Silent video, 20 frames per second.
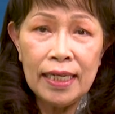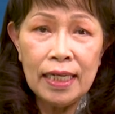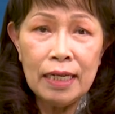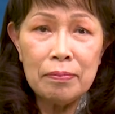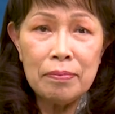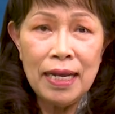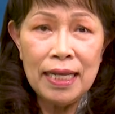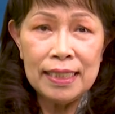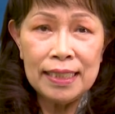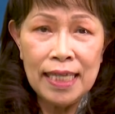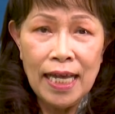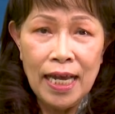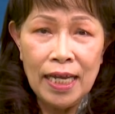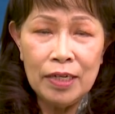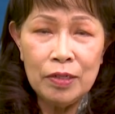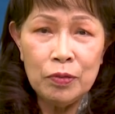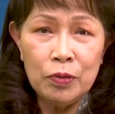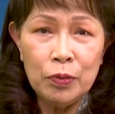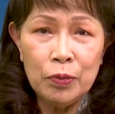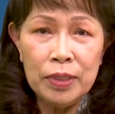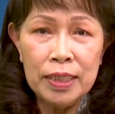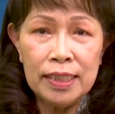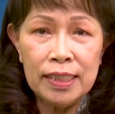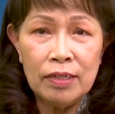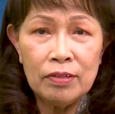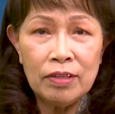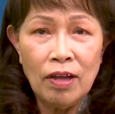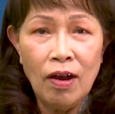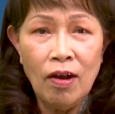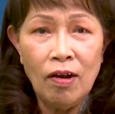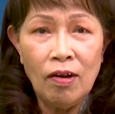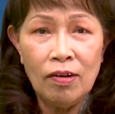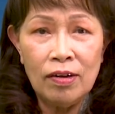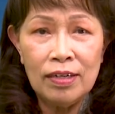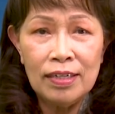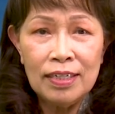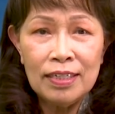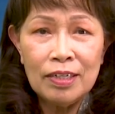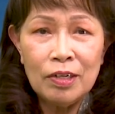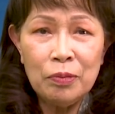các bài giảng của quý giáo thọ
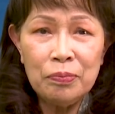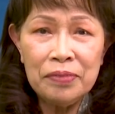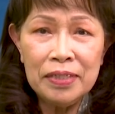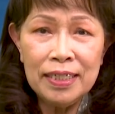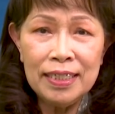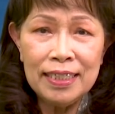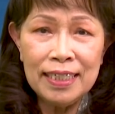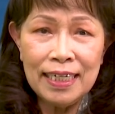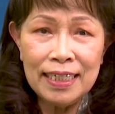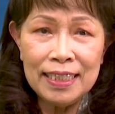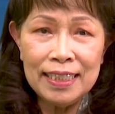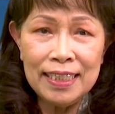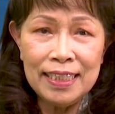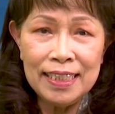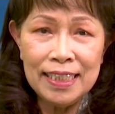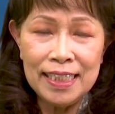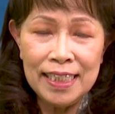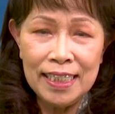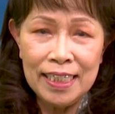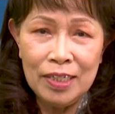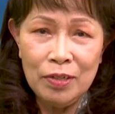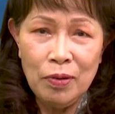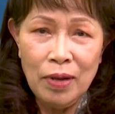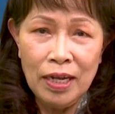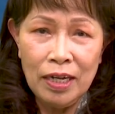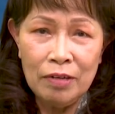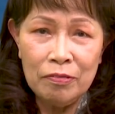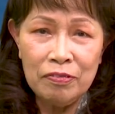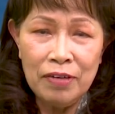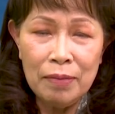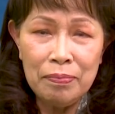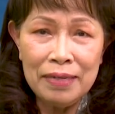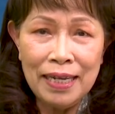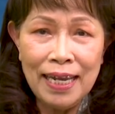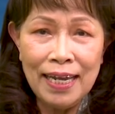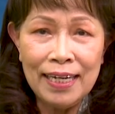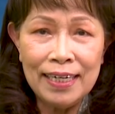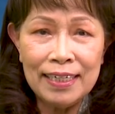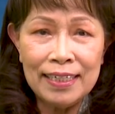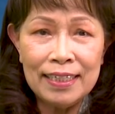cũng như các chương trình hoàng pháp
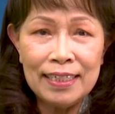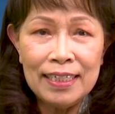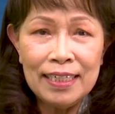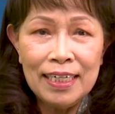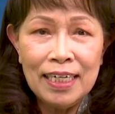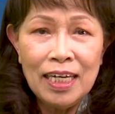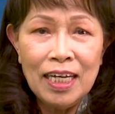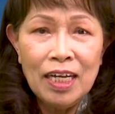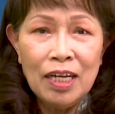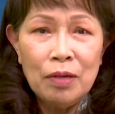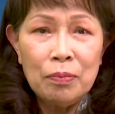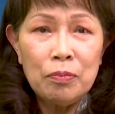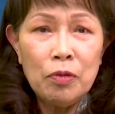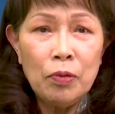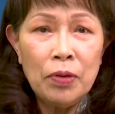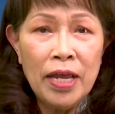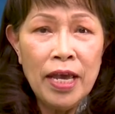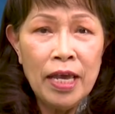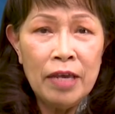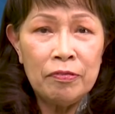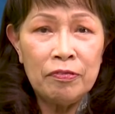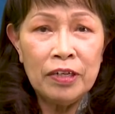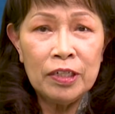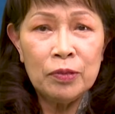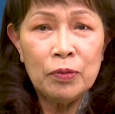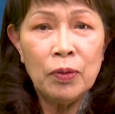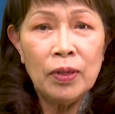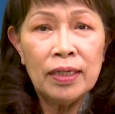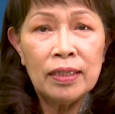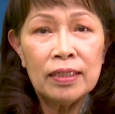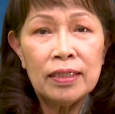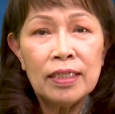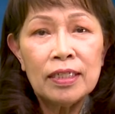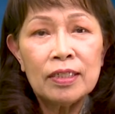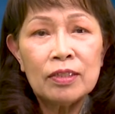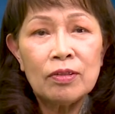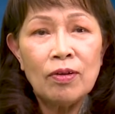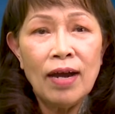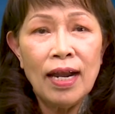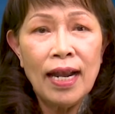khác. Bồ Đề Phật Quốc
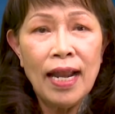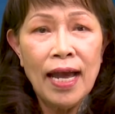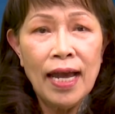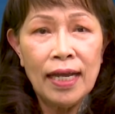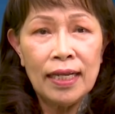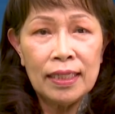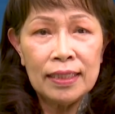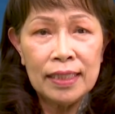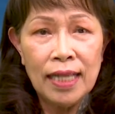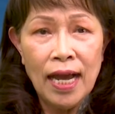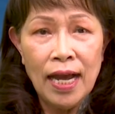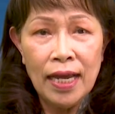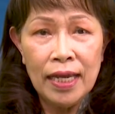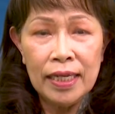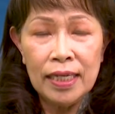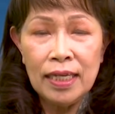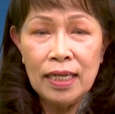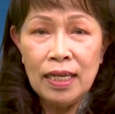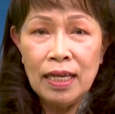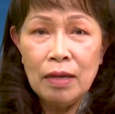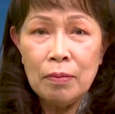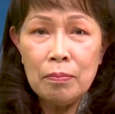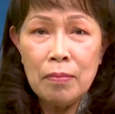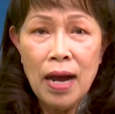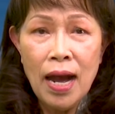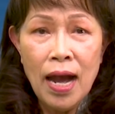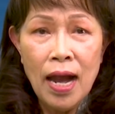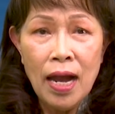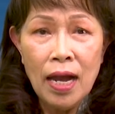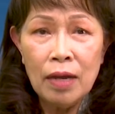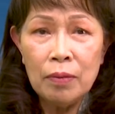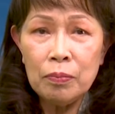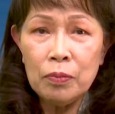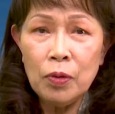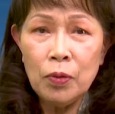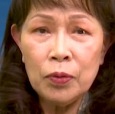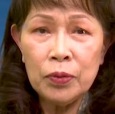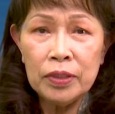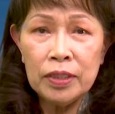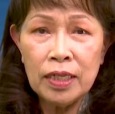tọa lạc tại
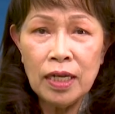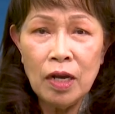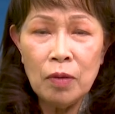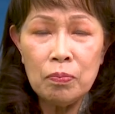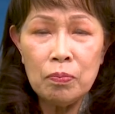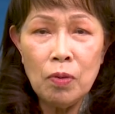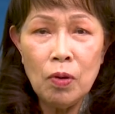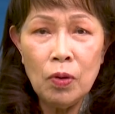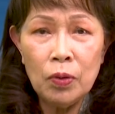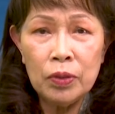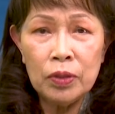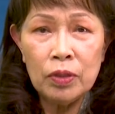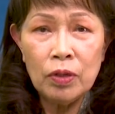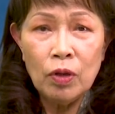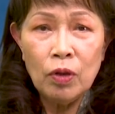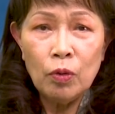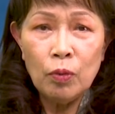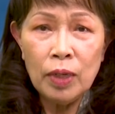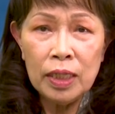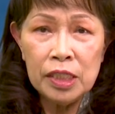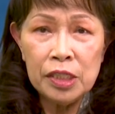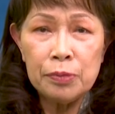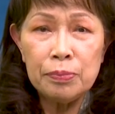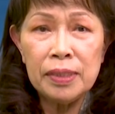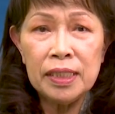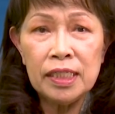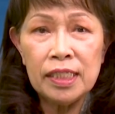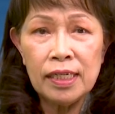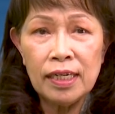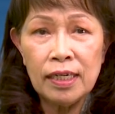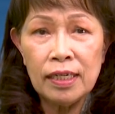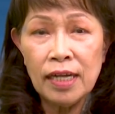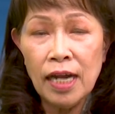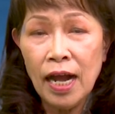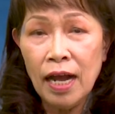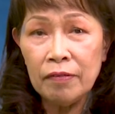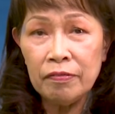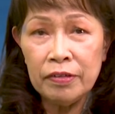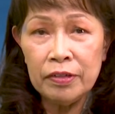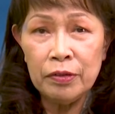3404 Westminster
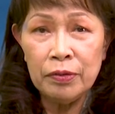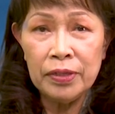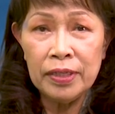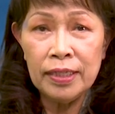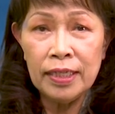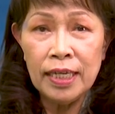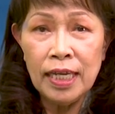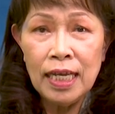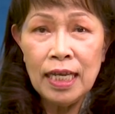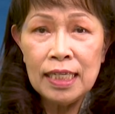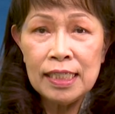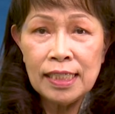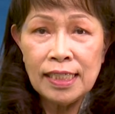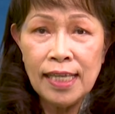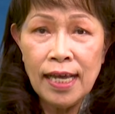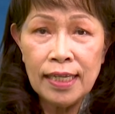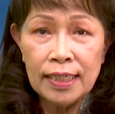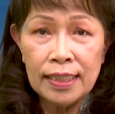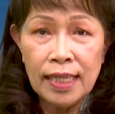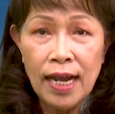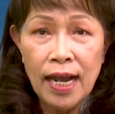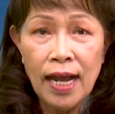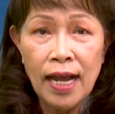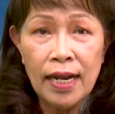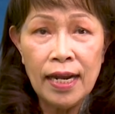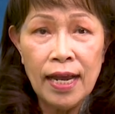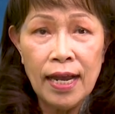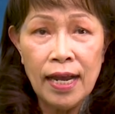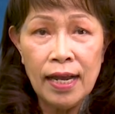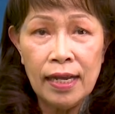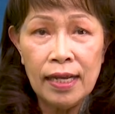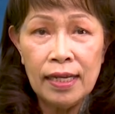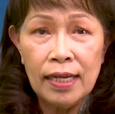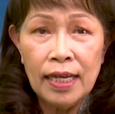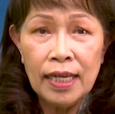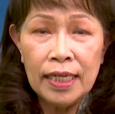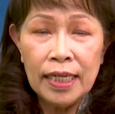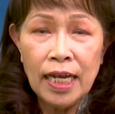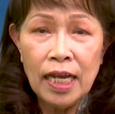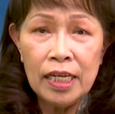Avenue, Santa Ana,
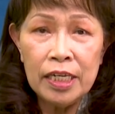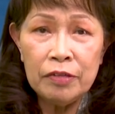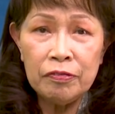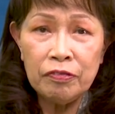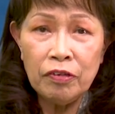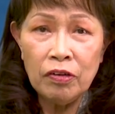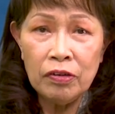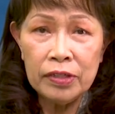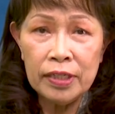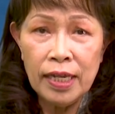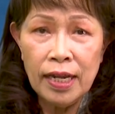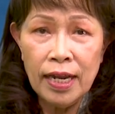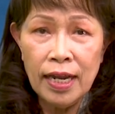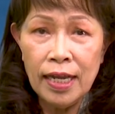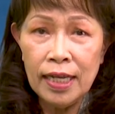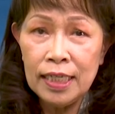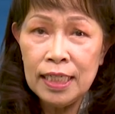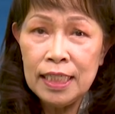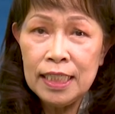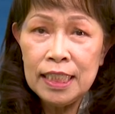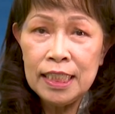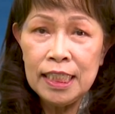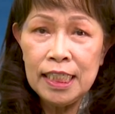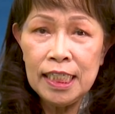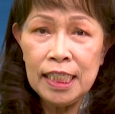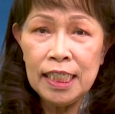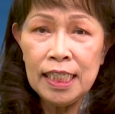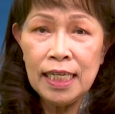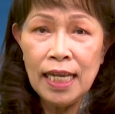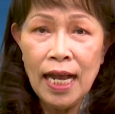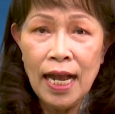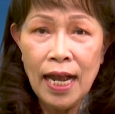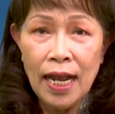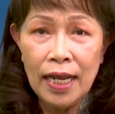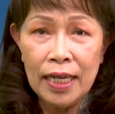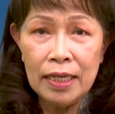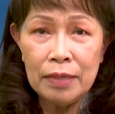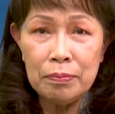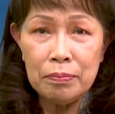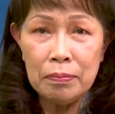California
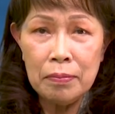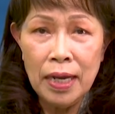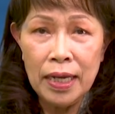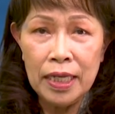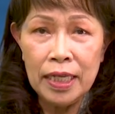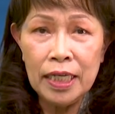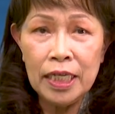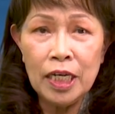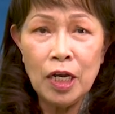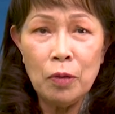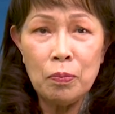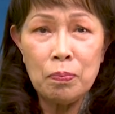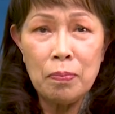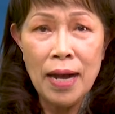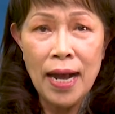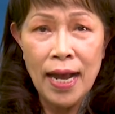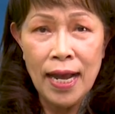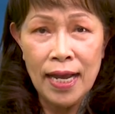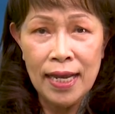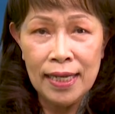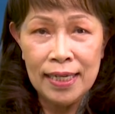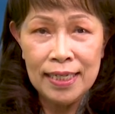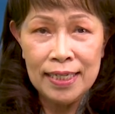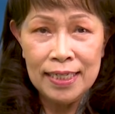92703.